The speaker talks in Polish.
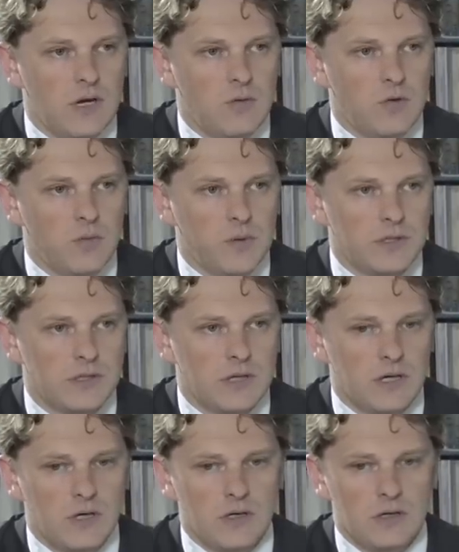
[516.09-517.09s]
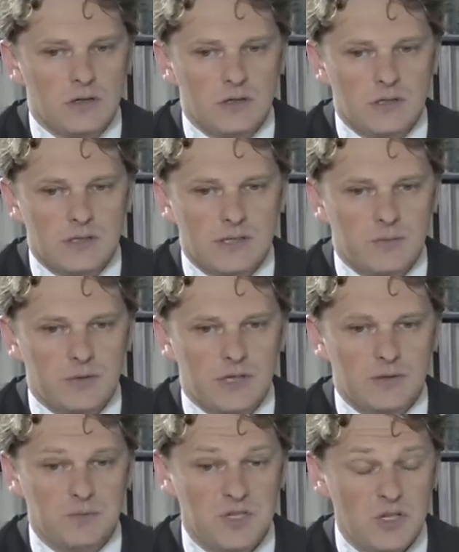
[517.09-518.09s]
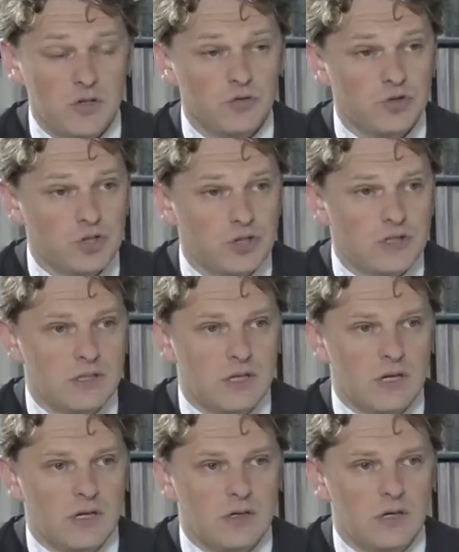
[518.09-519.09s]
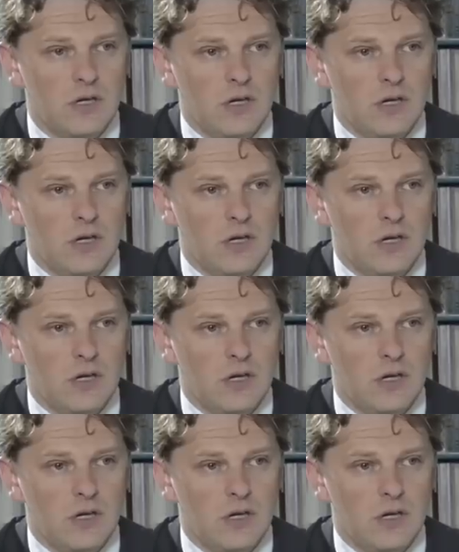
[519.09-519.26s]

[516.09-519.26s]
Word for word: Europejska jest zapytań milion trzysta,